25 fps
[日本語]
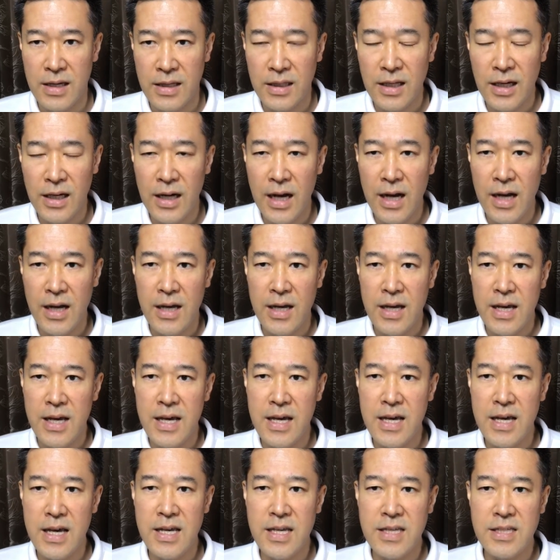だから、
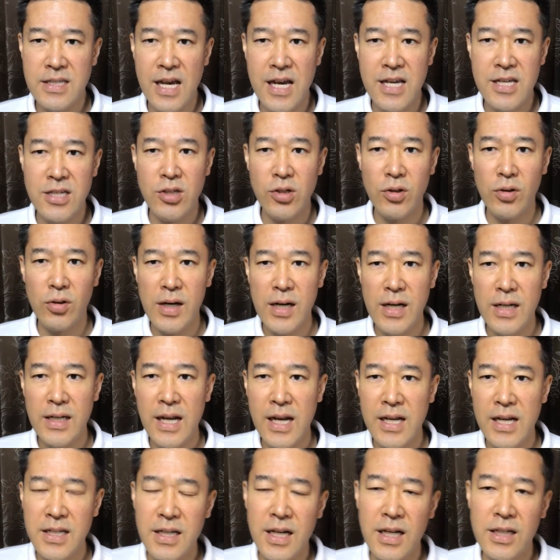えー、最初は
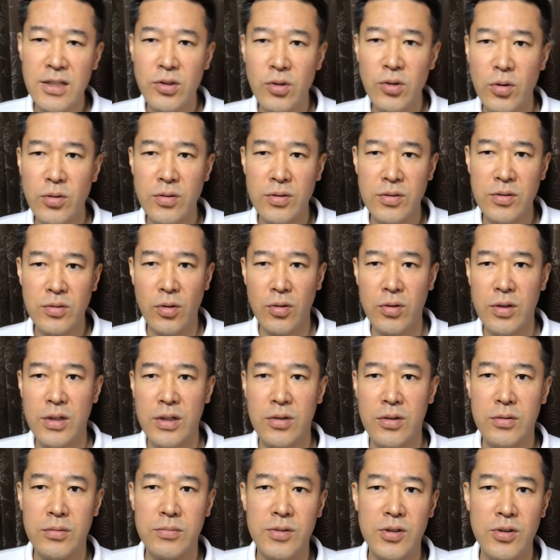何か一つ取
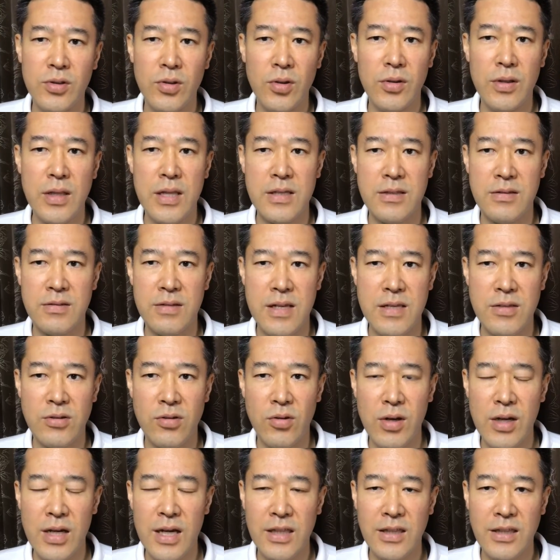り組むとですね
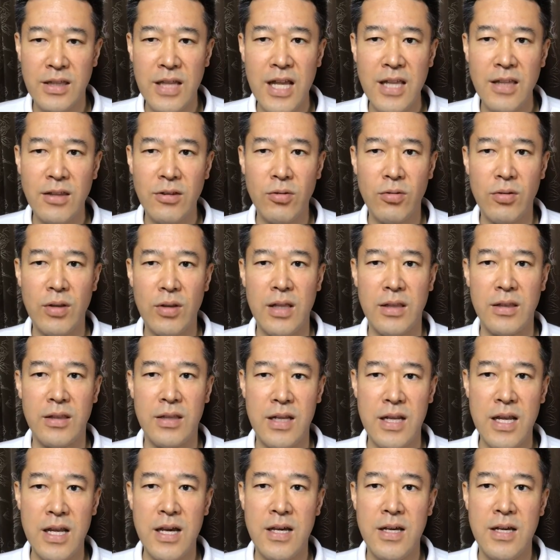それが点となっ
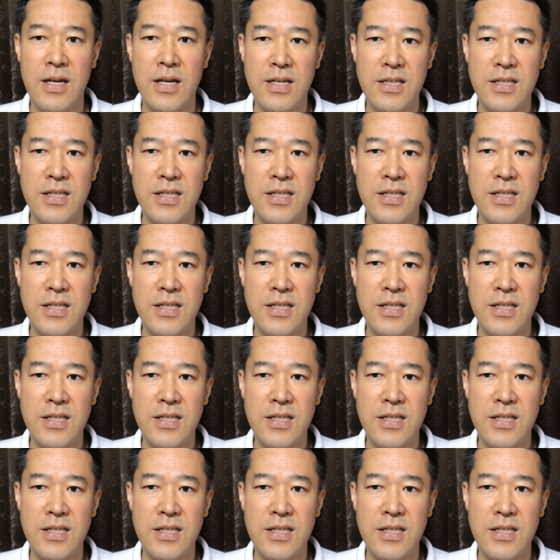てね